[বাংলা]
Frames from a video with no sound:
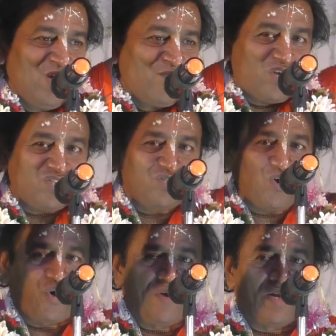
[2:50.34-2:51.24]
প্রশ্ন
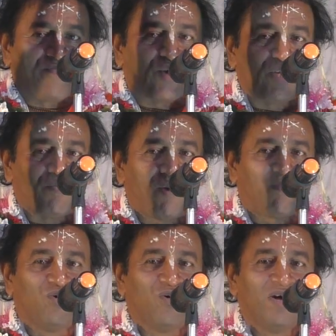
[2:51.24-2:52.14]
করবেন
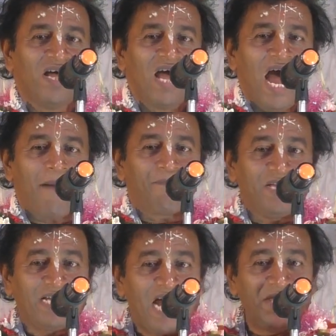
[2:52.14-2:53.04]
প্রদীপবাবু আপনি
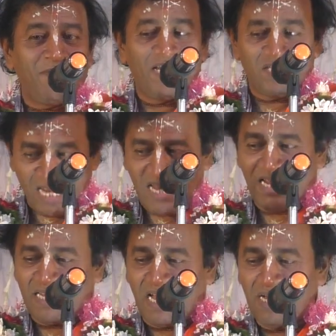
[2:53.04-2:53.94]
গাড়ি বাড়ি
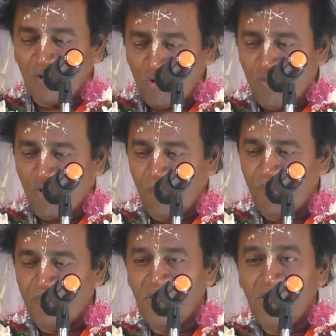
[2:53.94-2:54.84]
চাইলেন না খুব কম
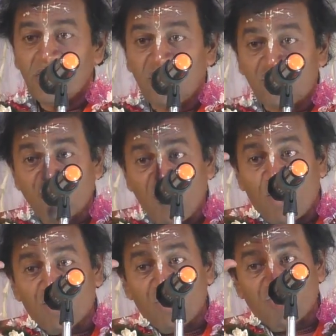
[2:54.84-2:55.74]
কৃষ্ণ
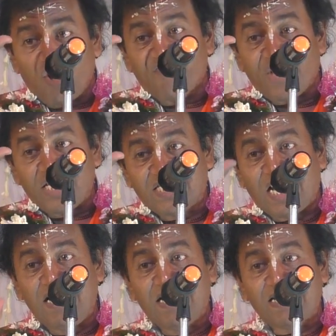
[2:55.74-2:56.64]
ভক্ত সন্তান
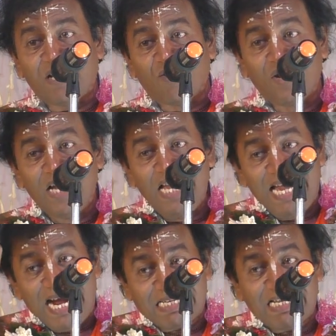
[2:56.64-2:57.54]
চাইলেন কেন
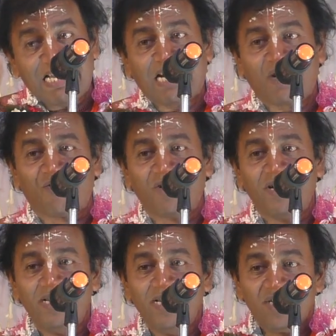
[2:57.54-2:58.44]
একটাই কারণ
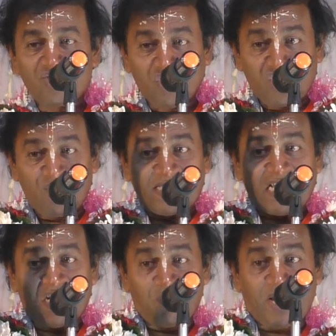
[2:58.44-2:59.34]
সচিমাতা
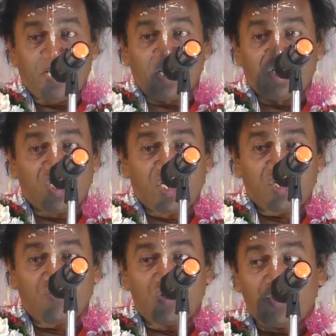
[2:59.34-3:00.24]
নিমাইকে জিজ্ঞেস
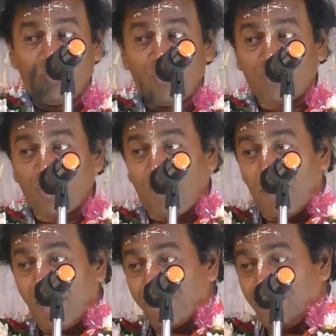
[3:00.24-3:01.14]
করেছিল তোর
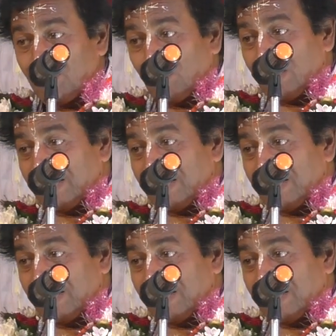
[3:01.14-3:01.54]
বাবার পিণ্ডটা